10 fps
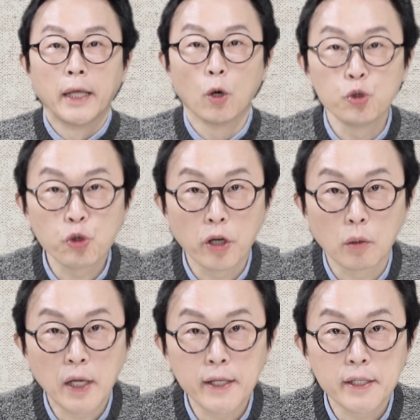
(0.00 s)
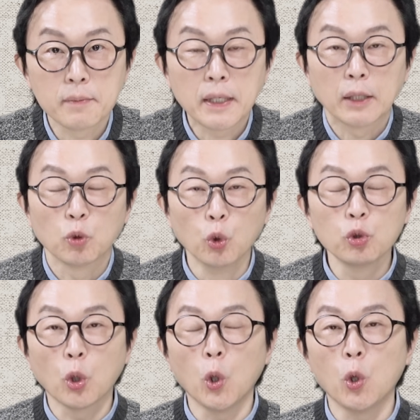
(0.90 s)
네, 혼쭐 여러분 안녕하십니까?
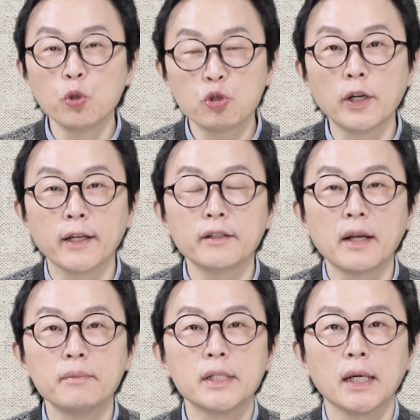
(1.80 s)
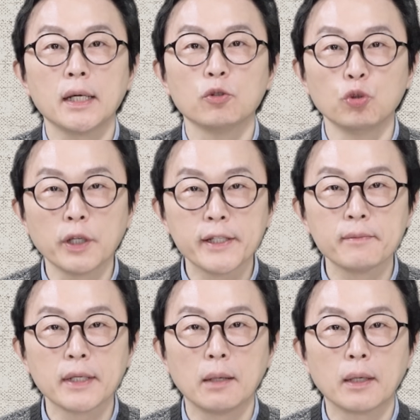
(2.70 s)
돈으로 혼쭐 내는 남자 누구겠습니까?